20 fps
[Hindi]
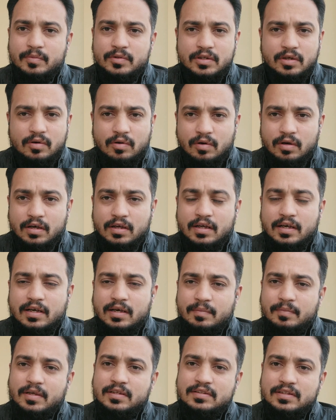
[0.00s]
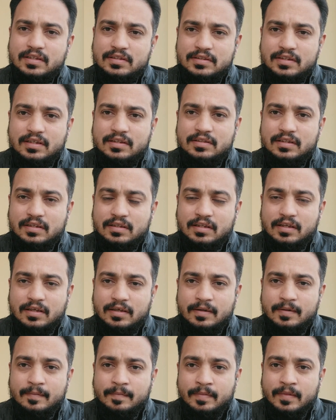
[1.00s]
फिर मुझे कॉल करें हम डिस्कस कर सकते
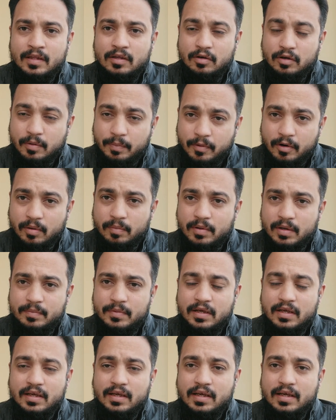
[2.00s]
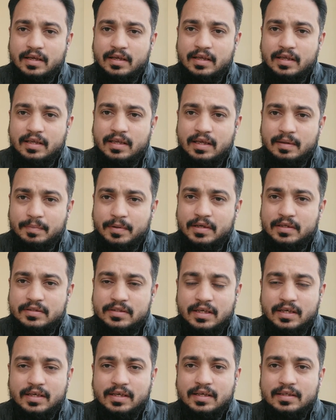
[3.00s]
हैं क्योंकि प्रॉब्लम यही है कि ये
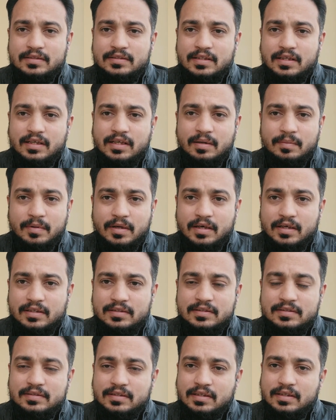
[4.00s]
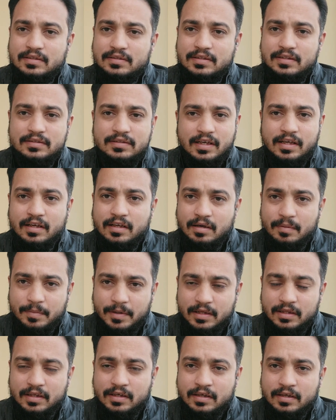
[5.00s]
परेशानी ऐसी है कि हम हर किसी से डिस्कस नहीं कर
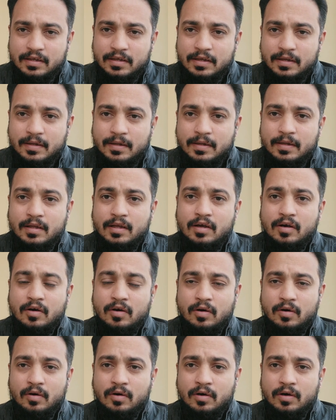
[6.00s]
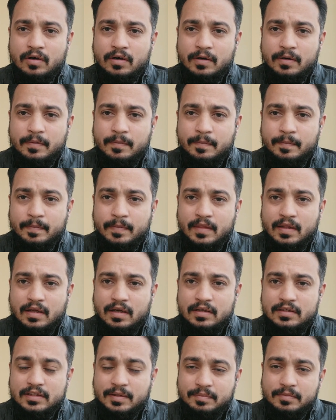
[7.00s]
पाते और
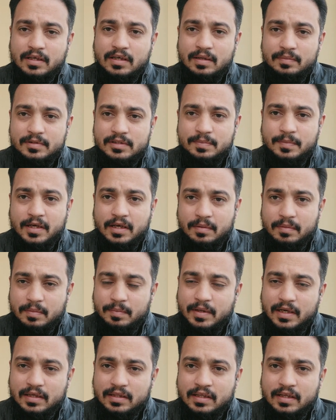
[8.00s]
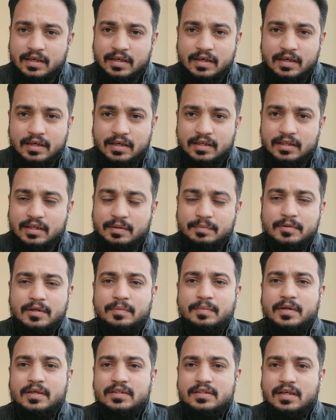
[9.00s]
जब तक हम इस बारे में बात नहीं करेंगे तब
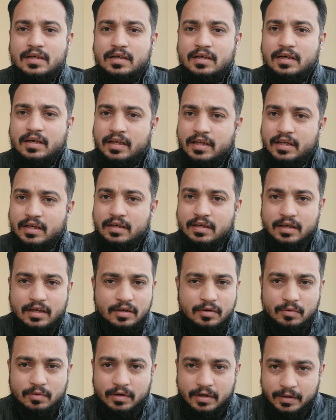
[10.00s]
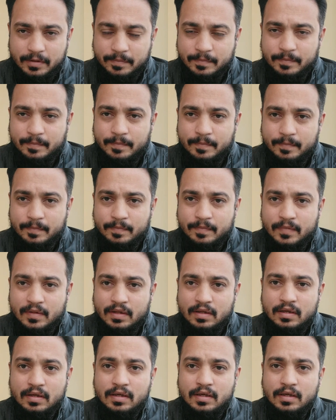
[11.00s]
तक परेशानी ठीक नहीं
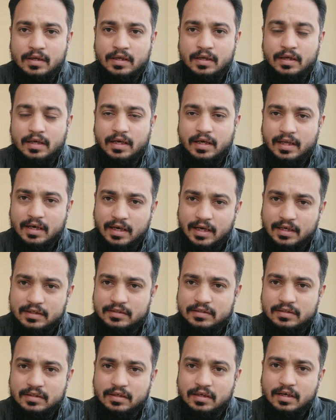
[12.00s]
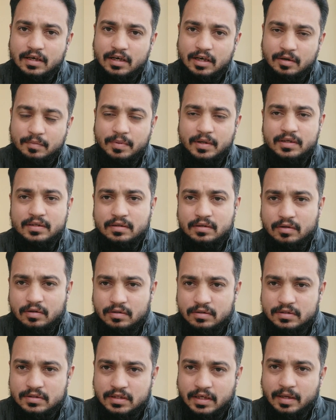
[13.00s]
होगी इलाज
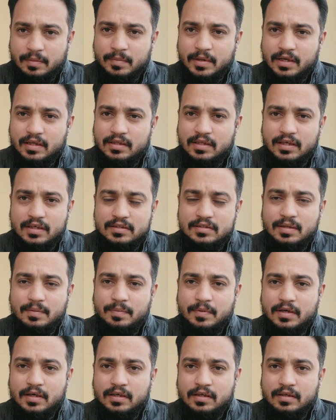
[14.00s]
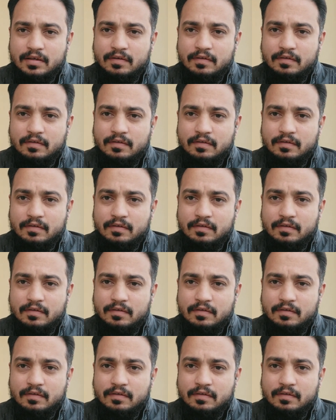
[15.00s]
लगभग सेम रहता है सबका